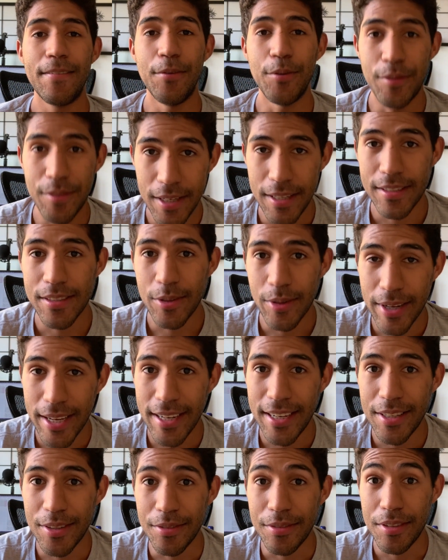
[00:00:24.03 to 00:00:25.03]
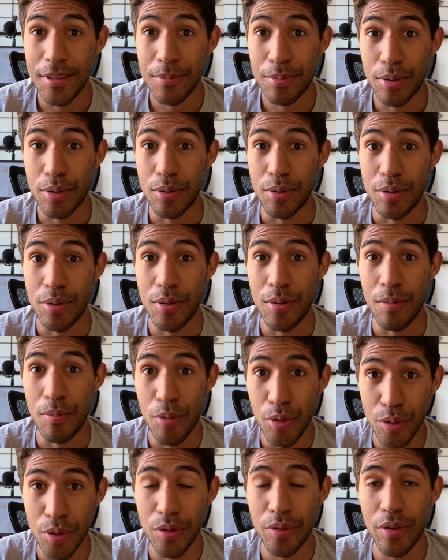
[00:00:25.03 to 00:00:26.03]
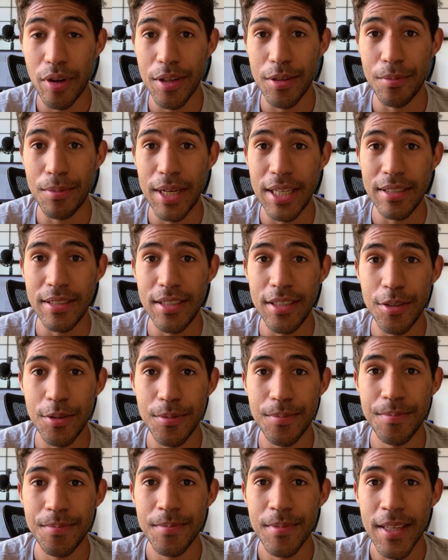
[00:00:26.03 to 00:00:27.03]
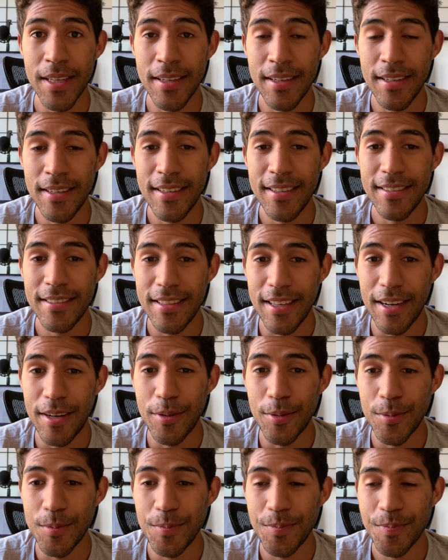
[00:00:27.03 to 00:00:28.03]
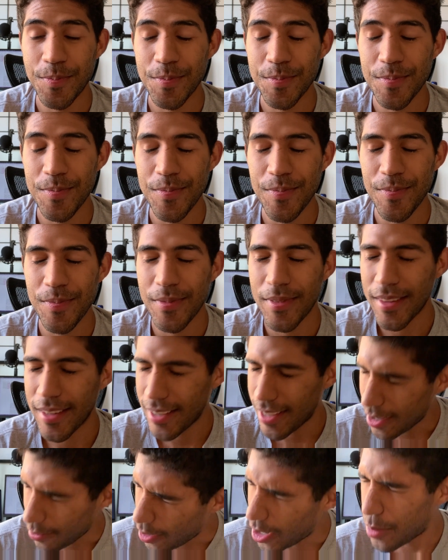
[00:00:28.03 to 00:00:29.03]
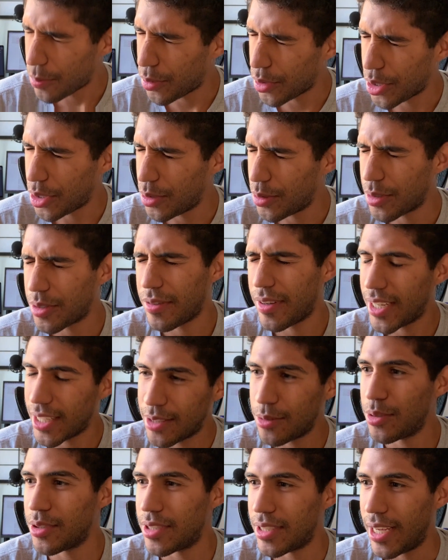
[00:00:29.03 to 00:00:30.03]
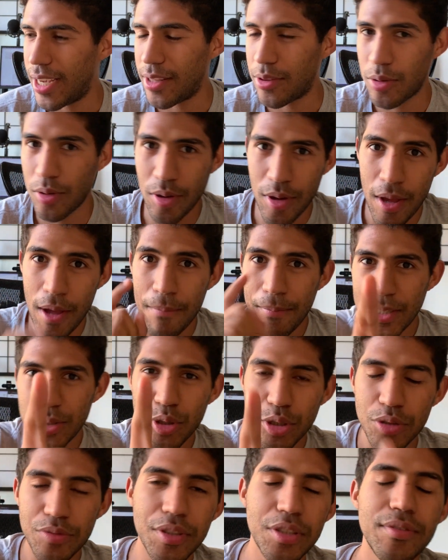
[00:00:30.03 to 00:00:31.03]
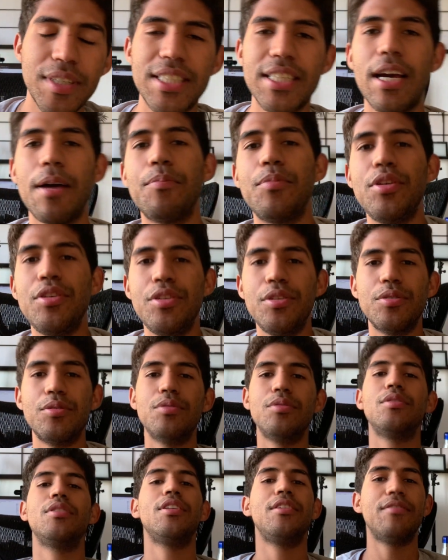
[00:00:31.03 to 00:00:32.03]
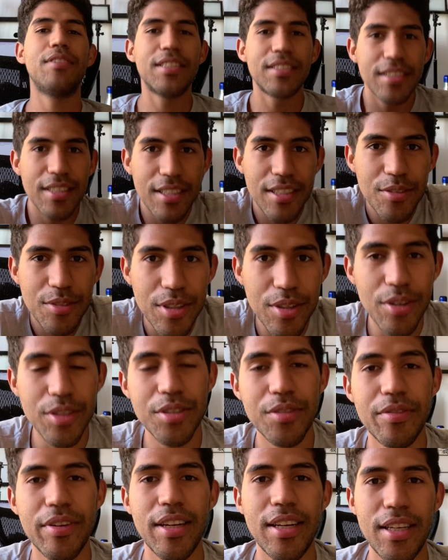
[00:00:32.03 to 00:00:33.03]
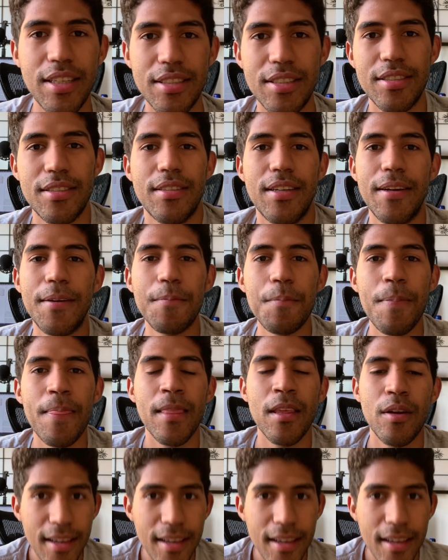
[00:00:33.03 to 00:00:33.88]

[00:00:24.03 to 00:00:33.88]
vocês que estão querendo vir pro mundo fora do Brasil. Então, aguarda um pouquinho que vai dar tudo certo. Mas hoje o vídeo vai ser rapidinho e vai ser um negócio diferente, né?